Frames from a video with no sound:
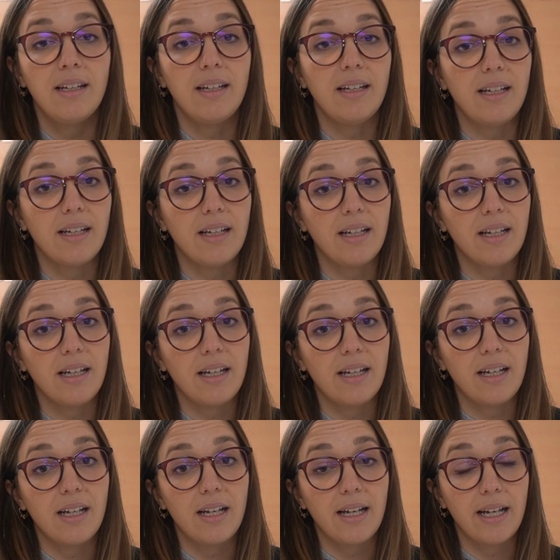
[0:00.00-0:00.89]

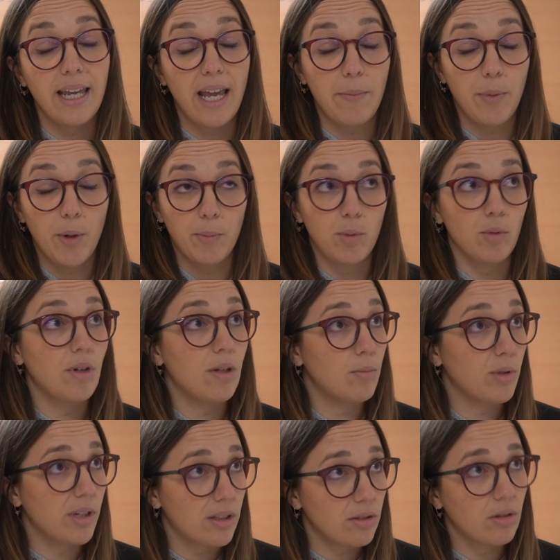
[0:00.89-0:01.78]
eh, che è proprio un
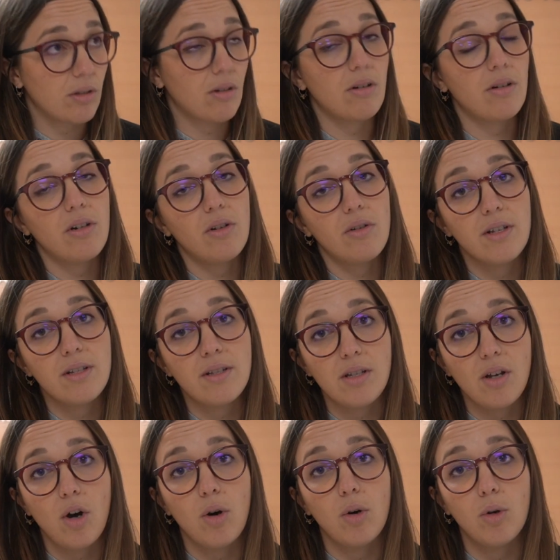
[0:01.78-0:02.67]
laboratorio che
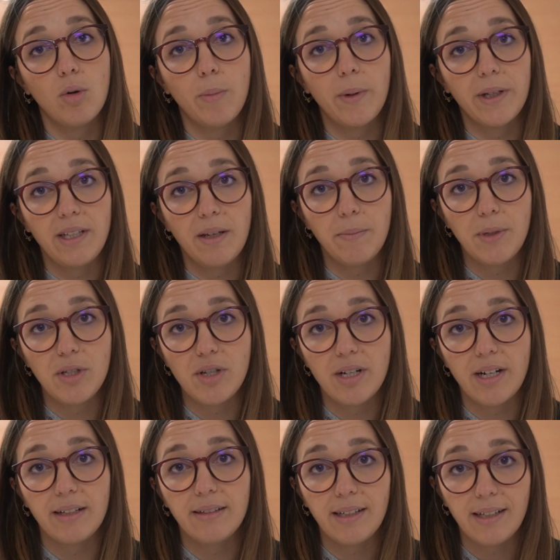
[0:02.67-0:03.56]
si occupa di
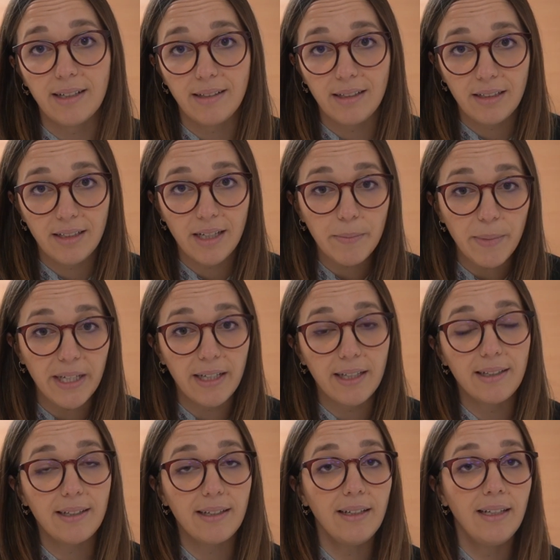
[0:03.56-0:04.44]
epigenetica del
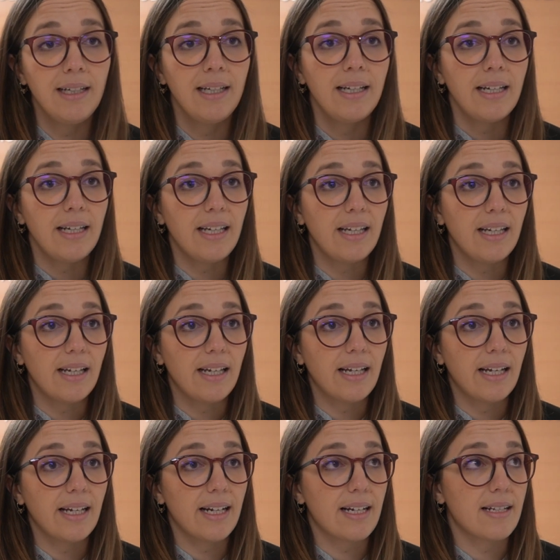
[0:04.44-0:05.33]
diabete
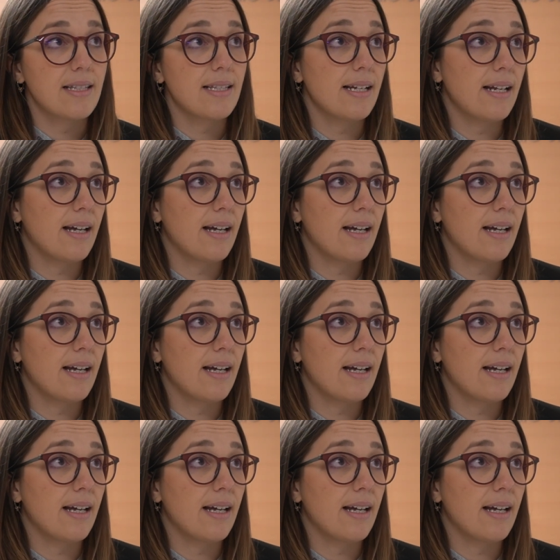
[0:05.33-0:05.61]
e grazie